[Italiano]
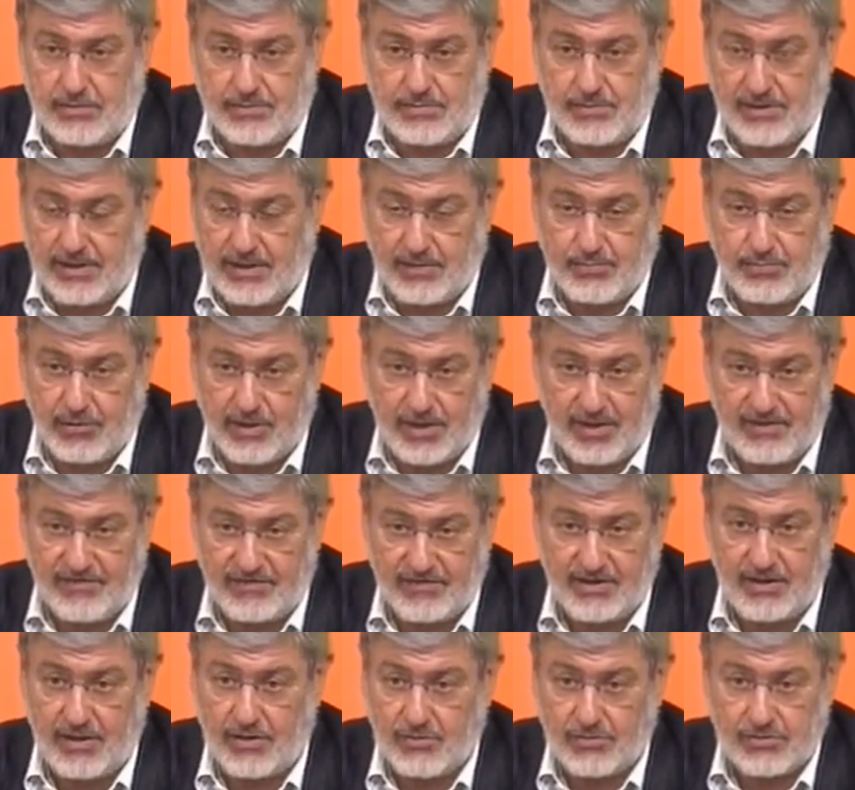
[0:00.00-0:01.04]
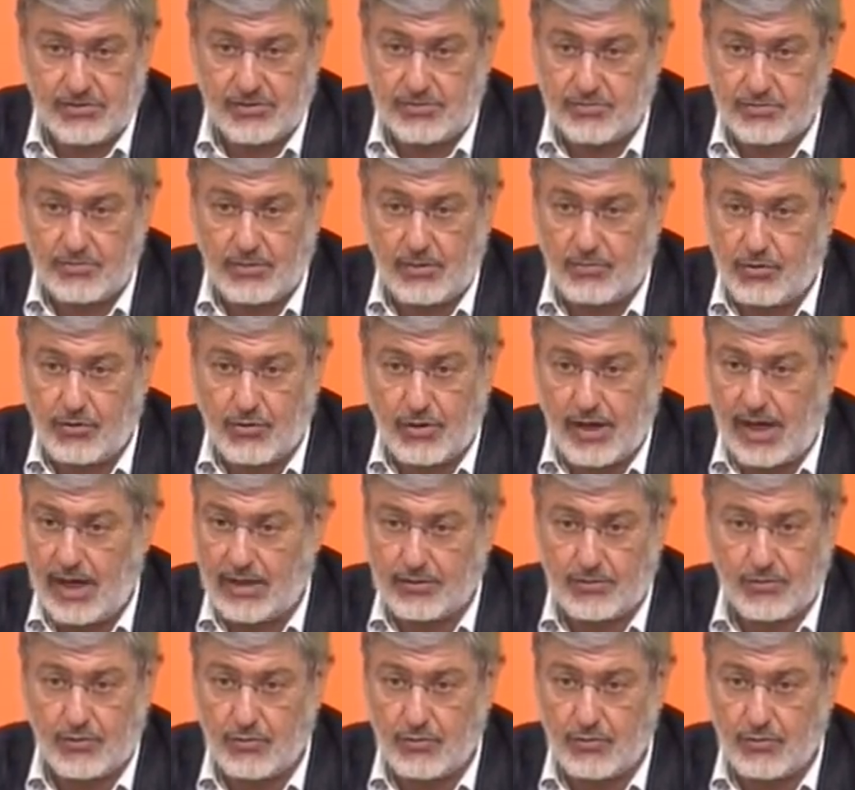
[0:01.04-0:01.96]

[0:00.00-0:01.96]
perché poi alla fine oggi tutto è bloccato,